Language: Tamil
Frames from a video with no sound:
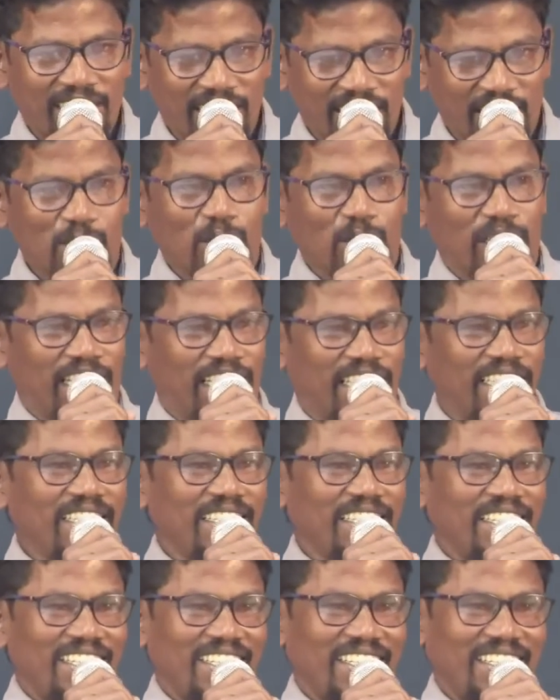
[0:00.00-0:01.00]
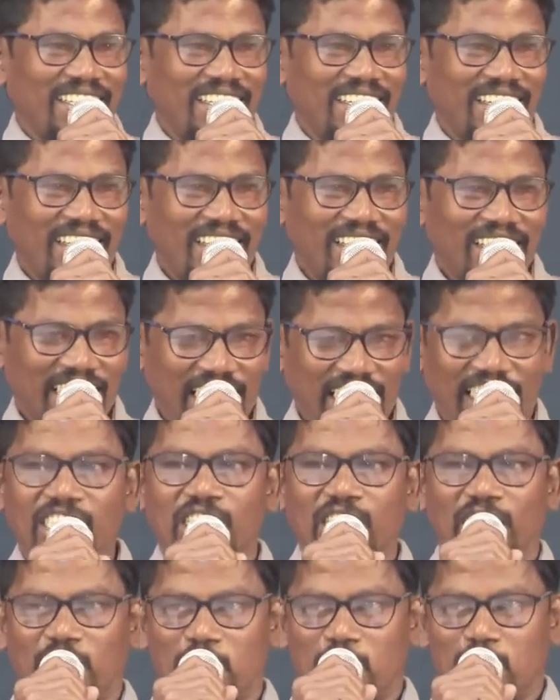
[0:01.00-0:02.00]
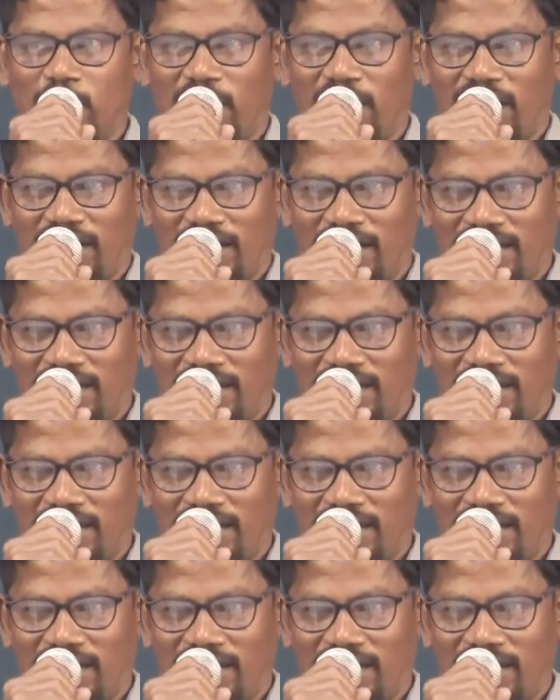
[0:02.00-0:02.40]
என்ன சொல்கிறாரு எதை செலுத்தணுமா